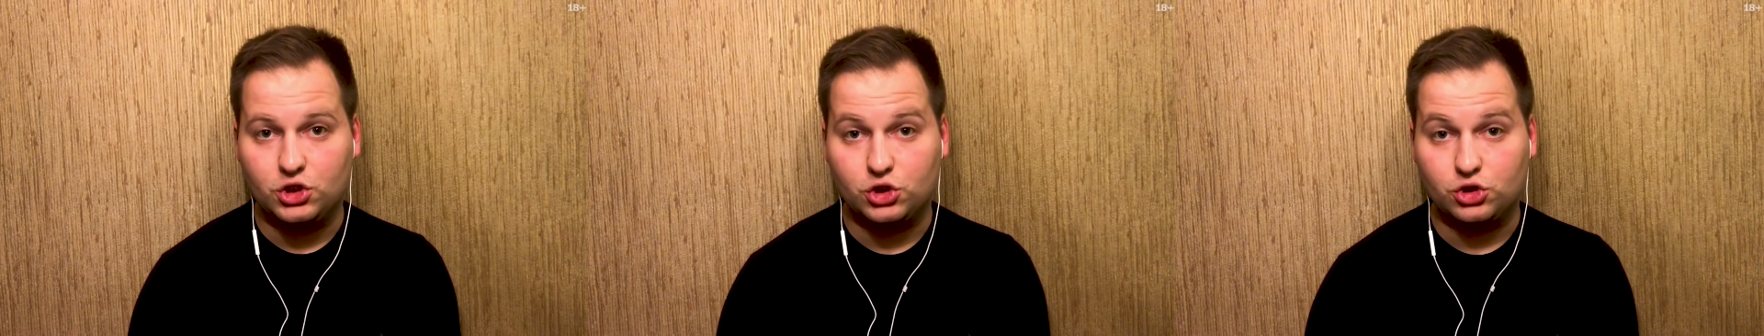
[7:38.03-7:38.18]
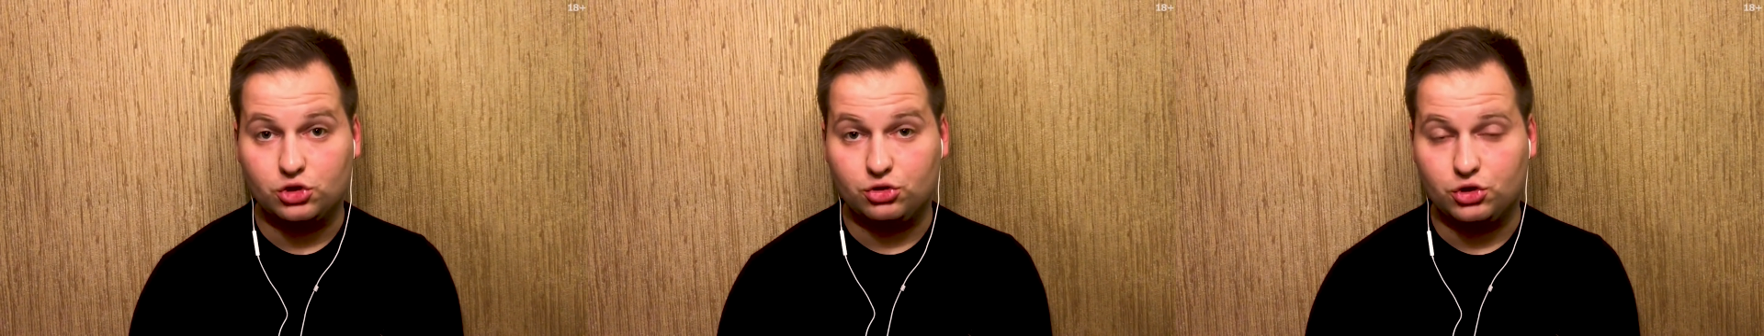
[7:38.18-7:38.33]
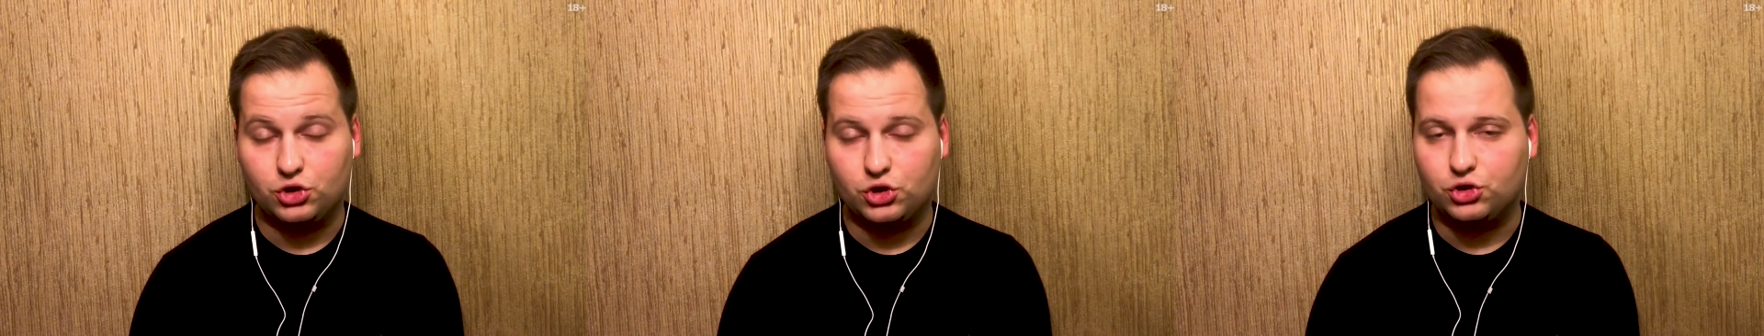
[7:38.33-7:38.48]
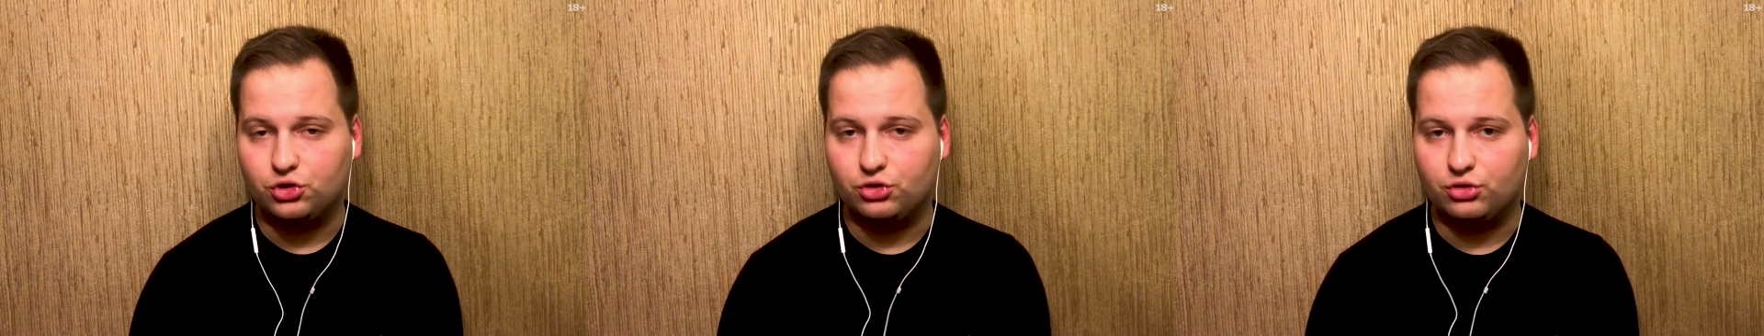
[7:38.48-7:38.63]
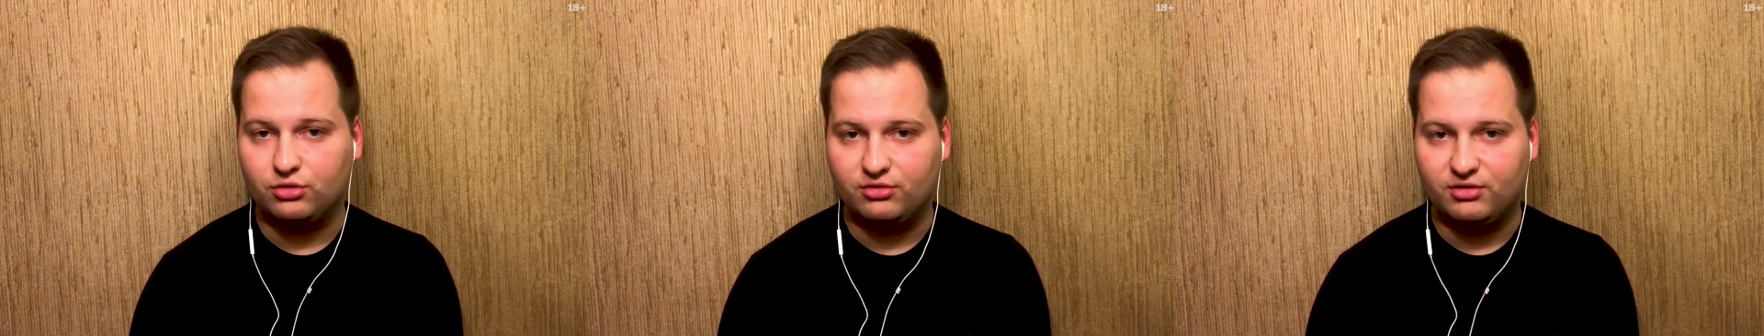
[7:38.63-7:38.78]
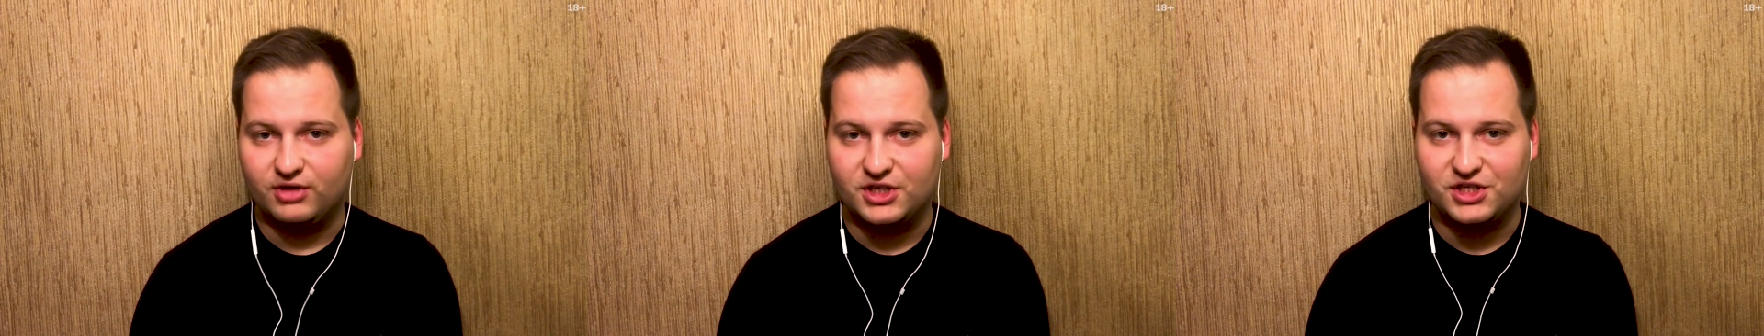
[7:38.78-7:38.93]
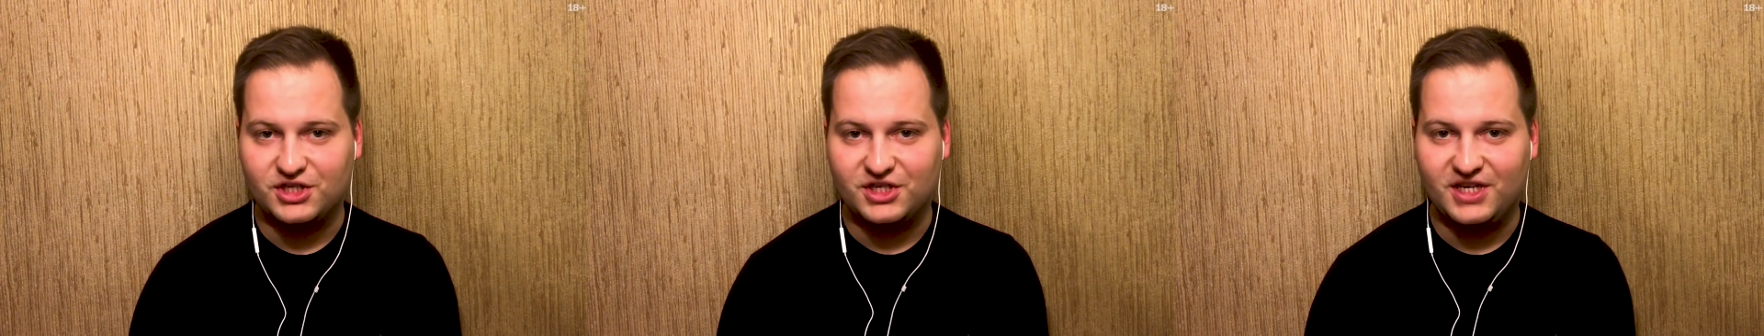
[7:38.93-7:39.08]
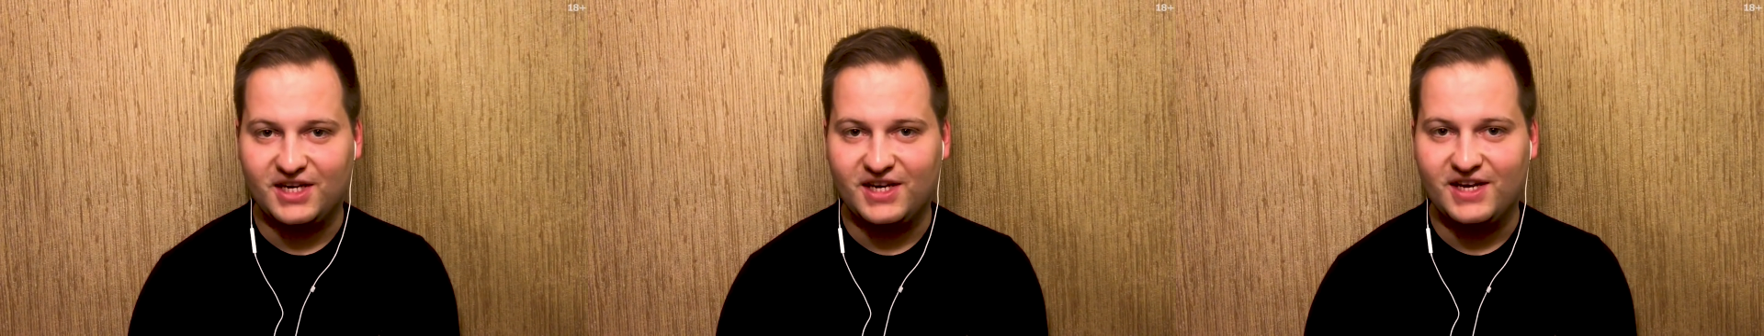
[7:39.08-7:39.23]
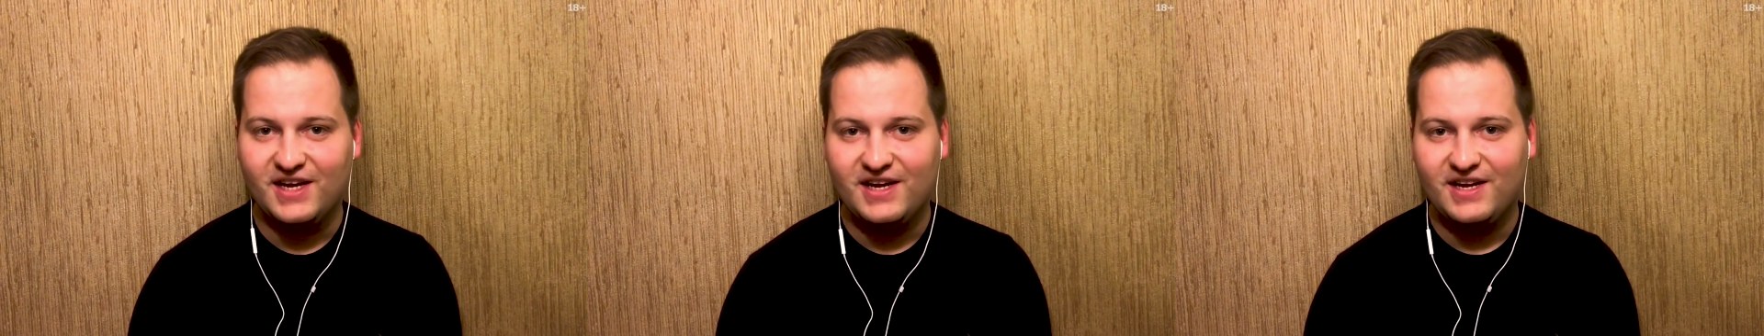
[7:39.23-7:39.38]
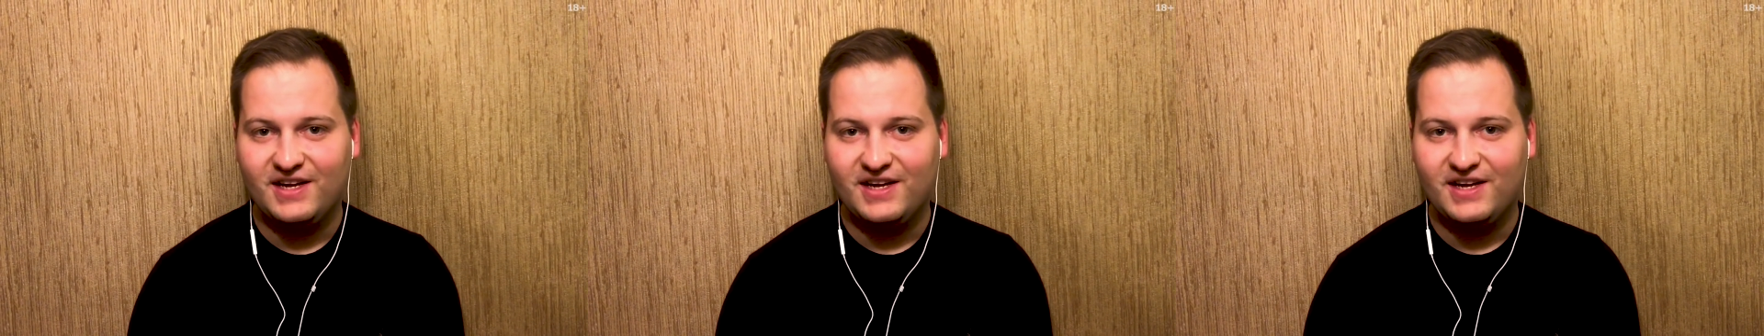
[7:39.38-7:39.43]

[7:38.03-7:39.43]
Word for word: что еще важнее,